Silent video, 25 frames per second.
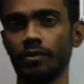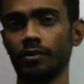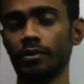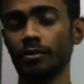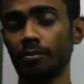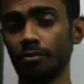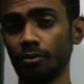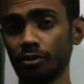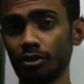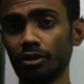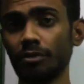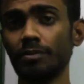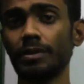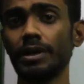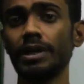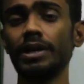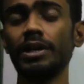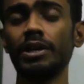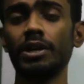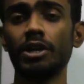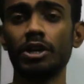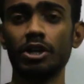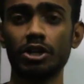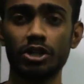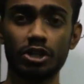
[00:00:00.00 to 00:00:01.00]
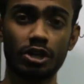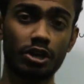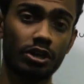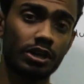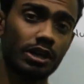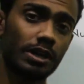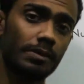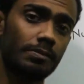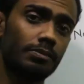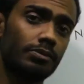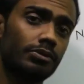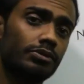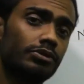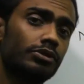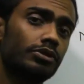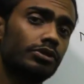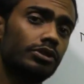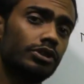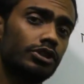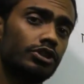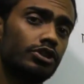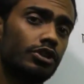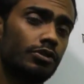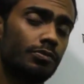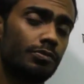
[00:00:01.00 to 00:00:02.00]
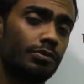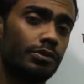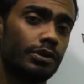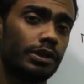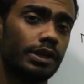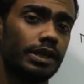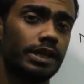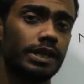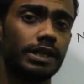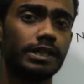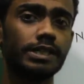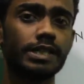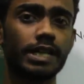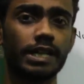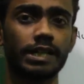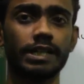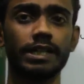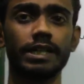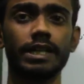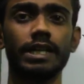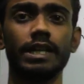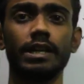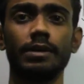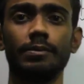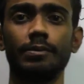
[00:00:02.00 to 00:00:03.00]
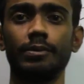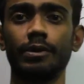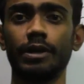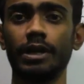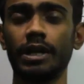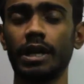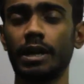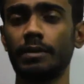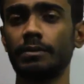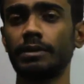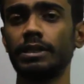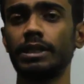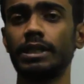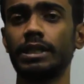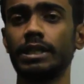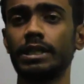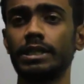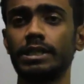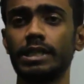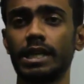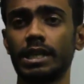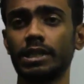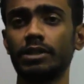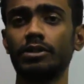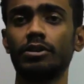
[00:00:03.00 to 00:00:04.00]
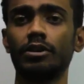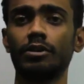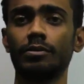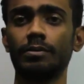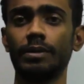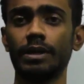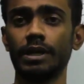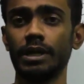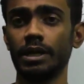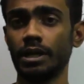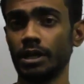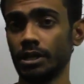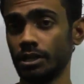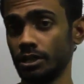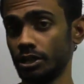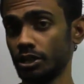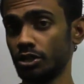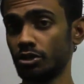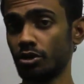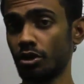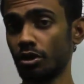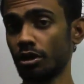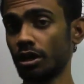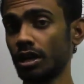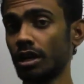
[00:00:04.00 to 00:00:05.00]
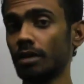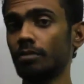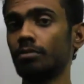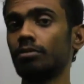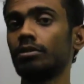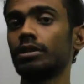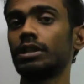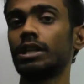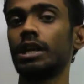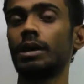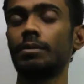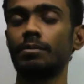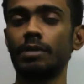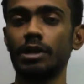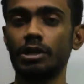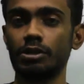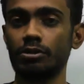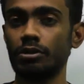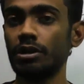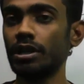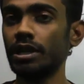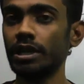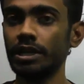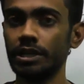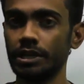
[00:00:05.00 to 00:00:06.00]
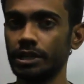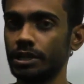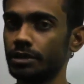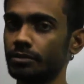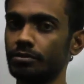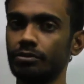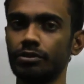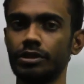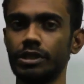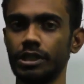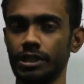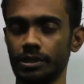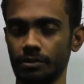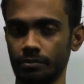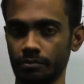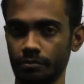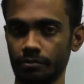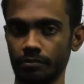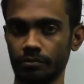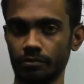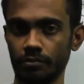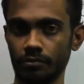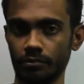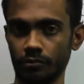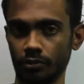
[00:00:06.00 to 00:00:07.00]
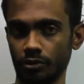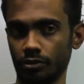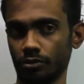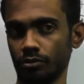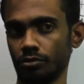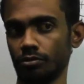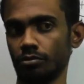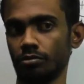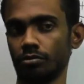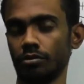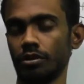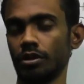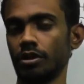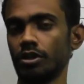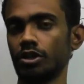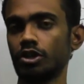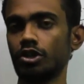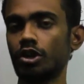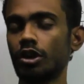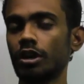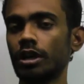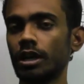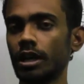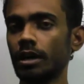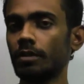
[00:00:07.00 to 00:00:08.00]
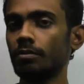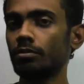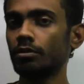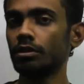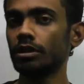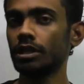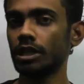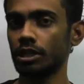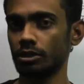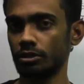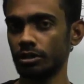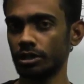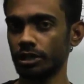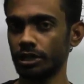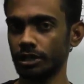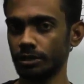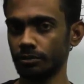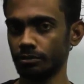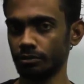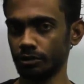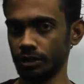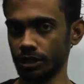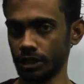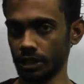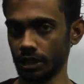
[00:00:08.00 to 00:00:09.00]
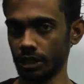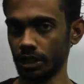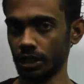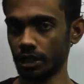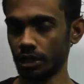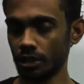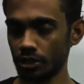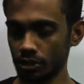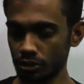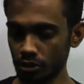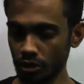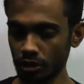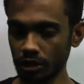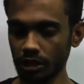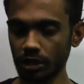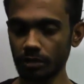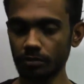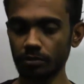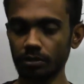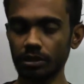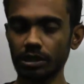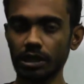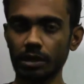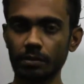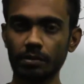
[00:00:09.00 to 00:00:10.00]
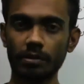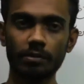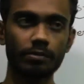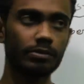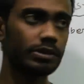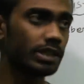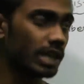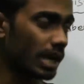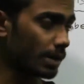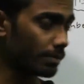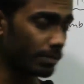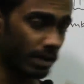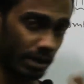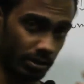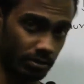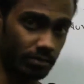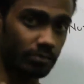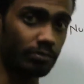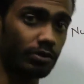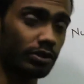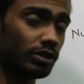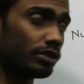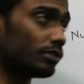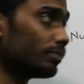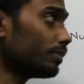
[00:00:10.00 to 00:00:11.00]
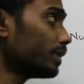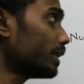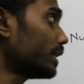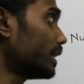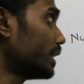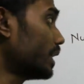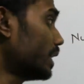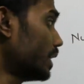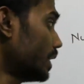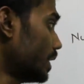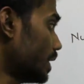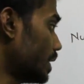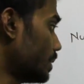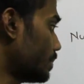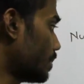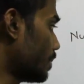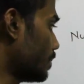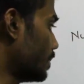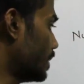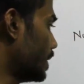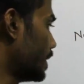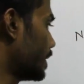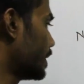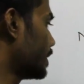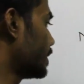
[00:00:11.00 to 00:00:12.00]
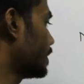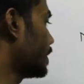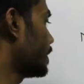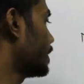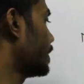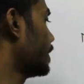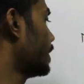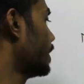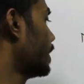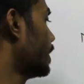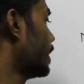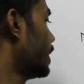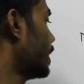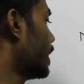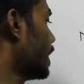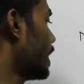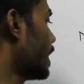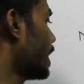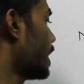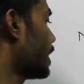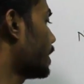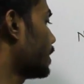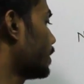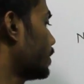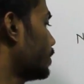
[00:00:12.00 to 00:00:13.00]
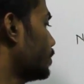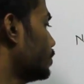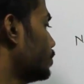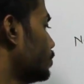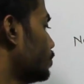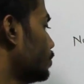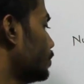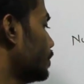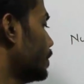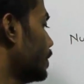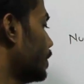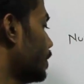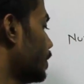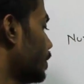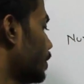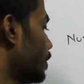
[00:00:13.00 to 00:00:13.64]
তো প্রথমেই সংখ্যা পদ্ধতি সম্পর্কে জানতে গেলে পরে আমাদেরকে জানতে হবে যে সংখ্যা বলতে আমরা আসলে কি বুঝি তো সংখ্যা বলতে আসলে কি বুঝি সংখ্যা বলতে আমরা বুঝি আমরা এখন বর্তমানে এভাবে লিখে থাকি এক দুই